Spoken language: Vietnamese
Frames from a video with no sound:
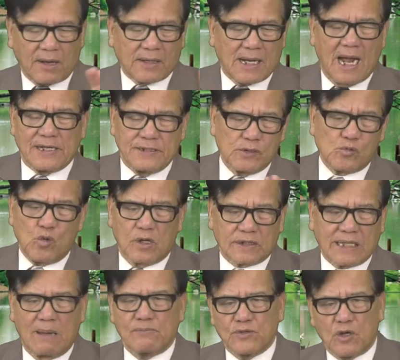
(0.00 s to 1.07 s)
cả những cuộc
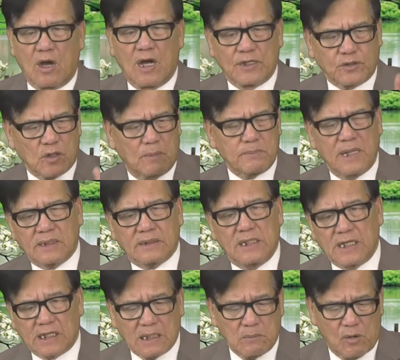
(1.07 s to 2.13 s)
thăm dò cho biết là
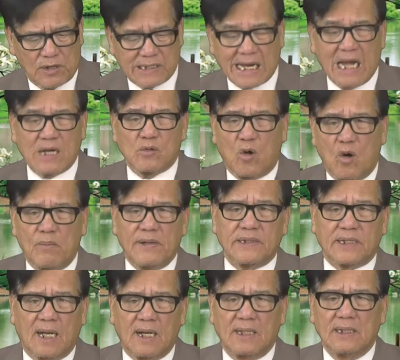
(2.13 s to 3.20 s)
cái bọn cán ngố bây
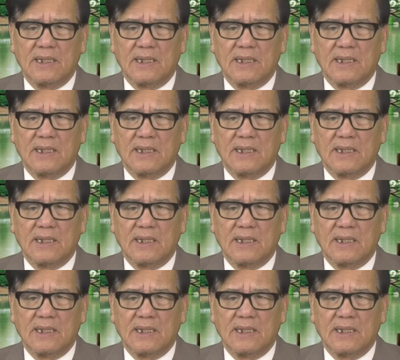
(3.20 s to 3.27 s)
giờ